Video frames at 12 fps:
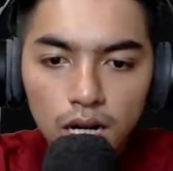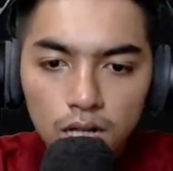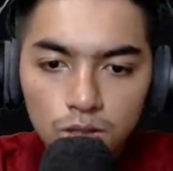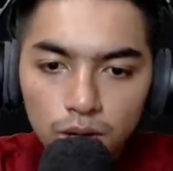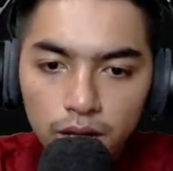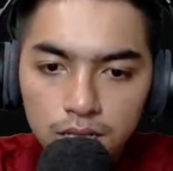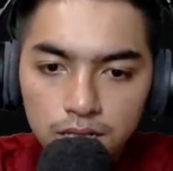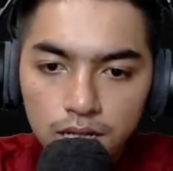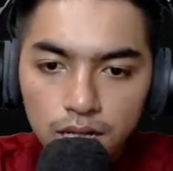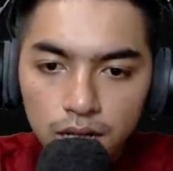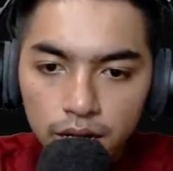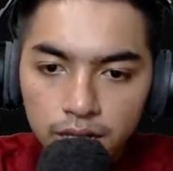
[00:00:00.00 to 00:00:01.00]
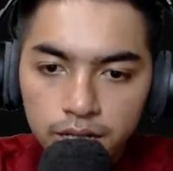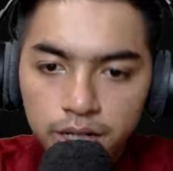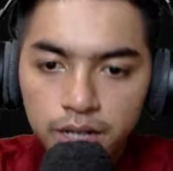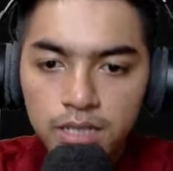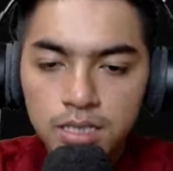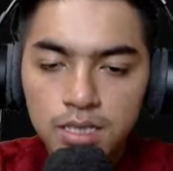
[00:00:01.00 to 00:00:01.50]
karena itu legend legend
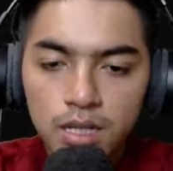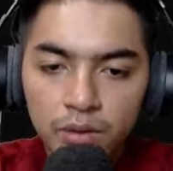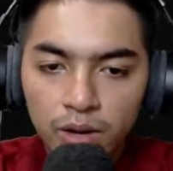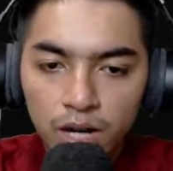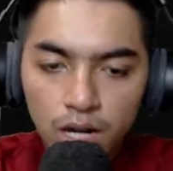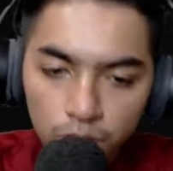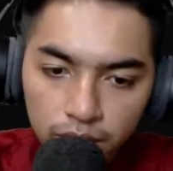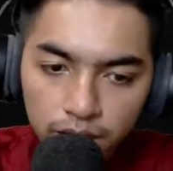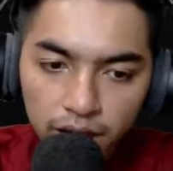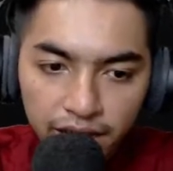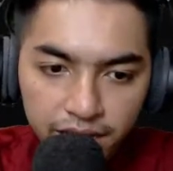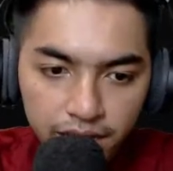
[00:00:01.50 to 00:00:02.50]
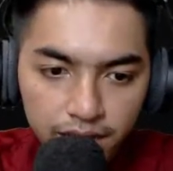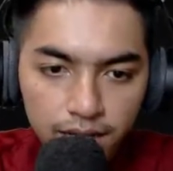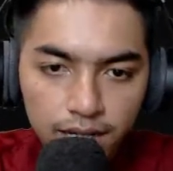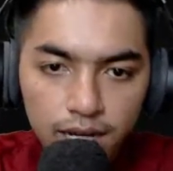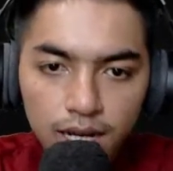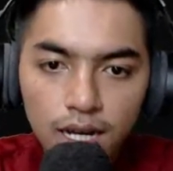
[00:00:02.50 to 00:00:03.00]
ya guys yang warna kuning legend
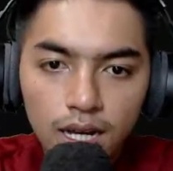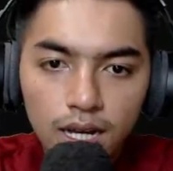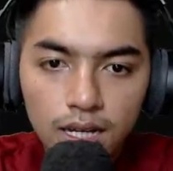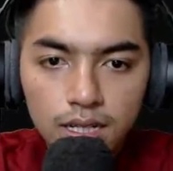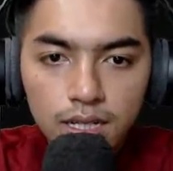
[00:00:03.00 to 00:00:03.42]
nah